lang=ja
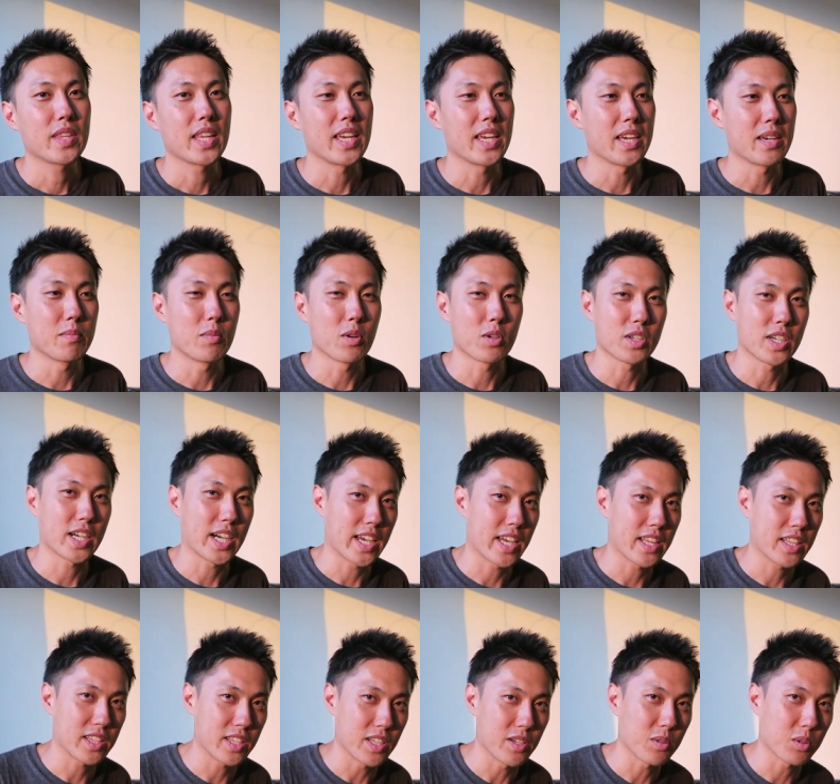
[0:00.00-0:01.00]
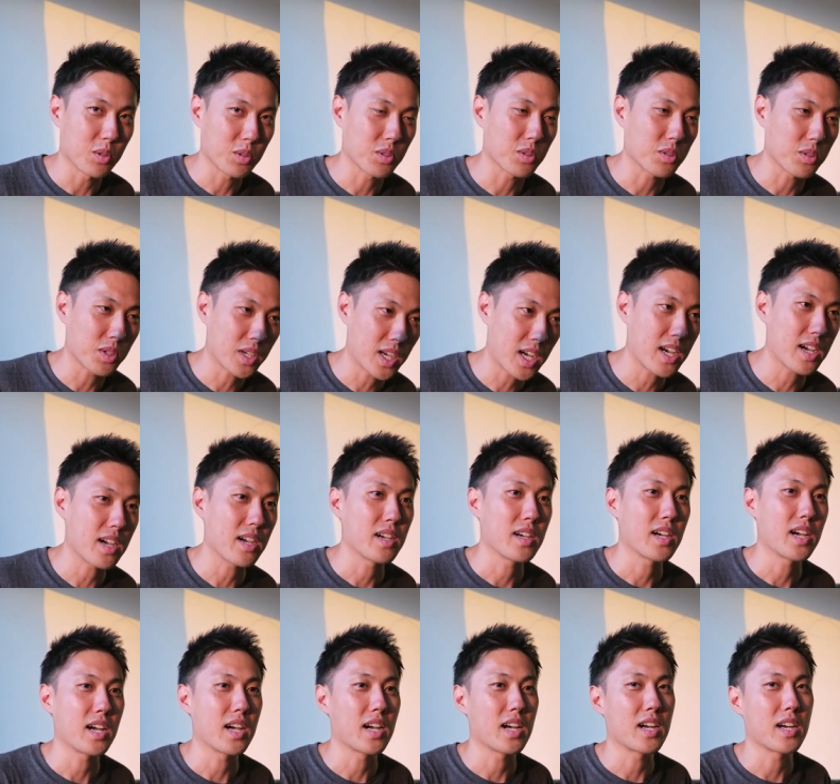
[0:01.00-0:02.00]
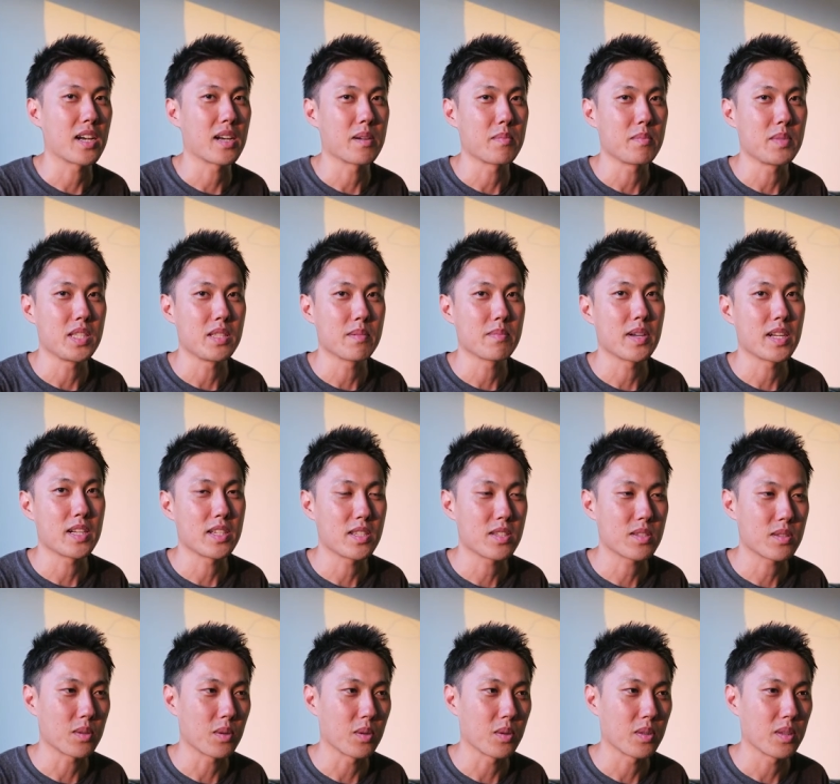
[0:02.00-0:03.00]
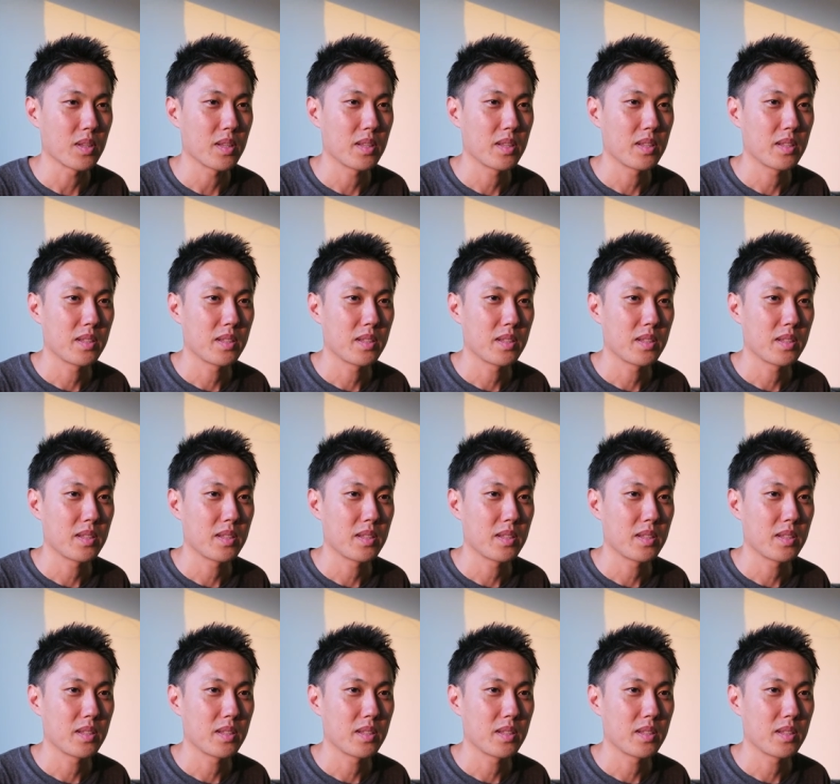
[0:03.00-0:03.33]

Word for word: えー、僕がやってることとか、あミニマリスト